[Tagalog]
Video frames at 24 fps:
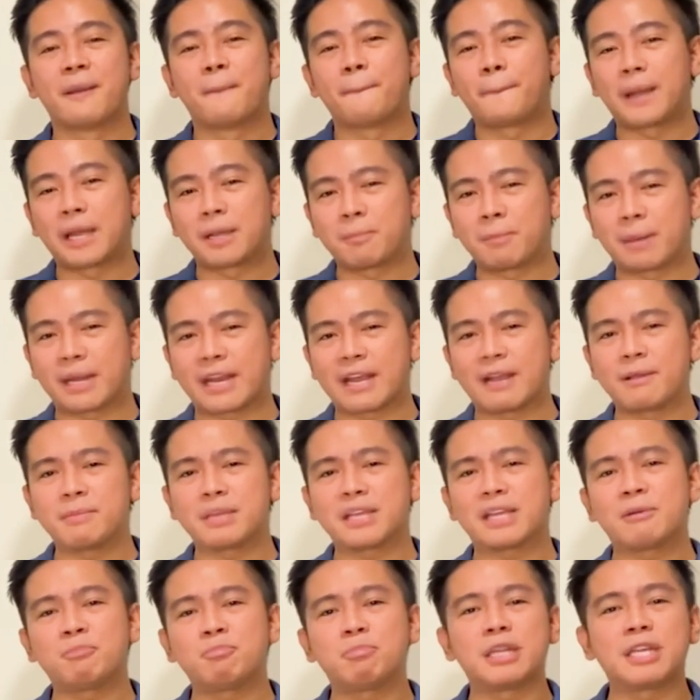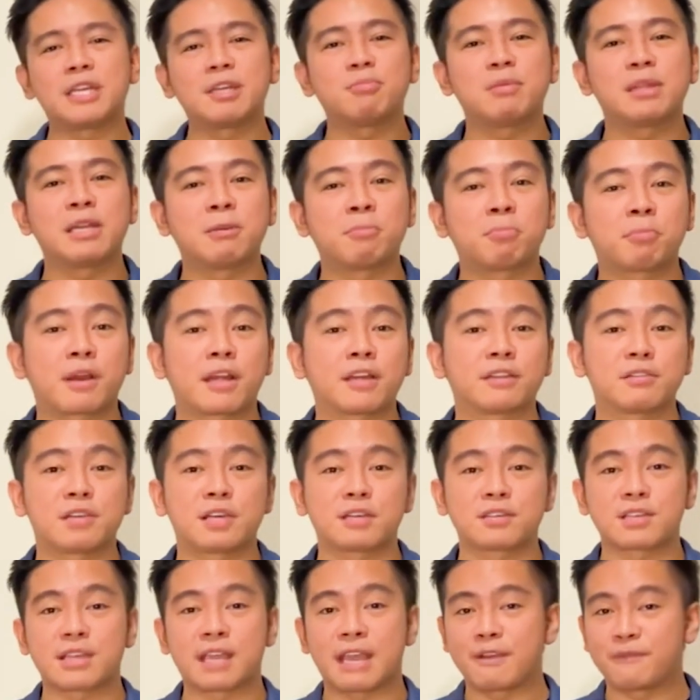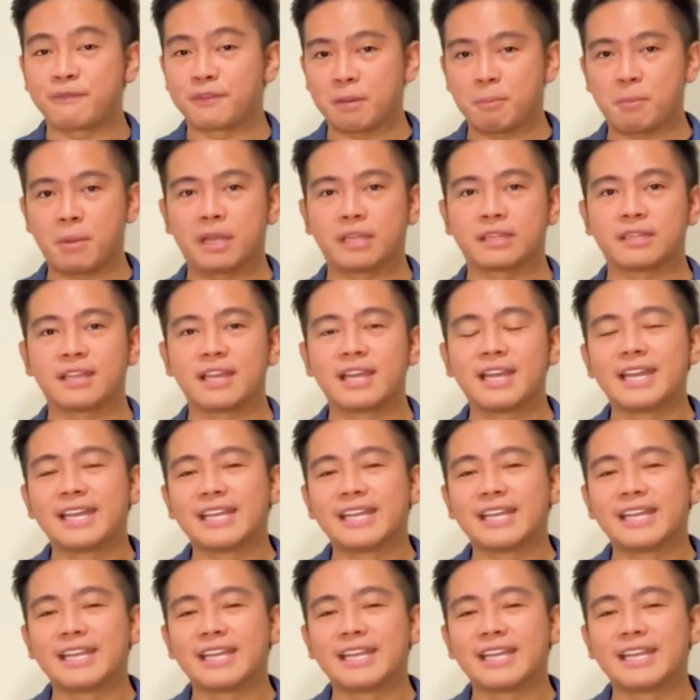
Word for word: Pag marami kang binibiling products every month,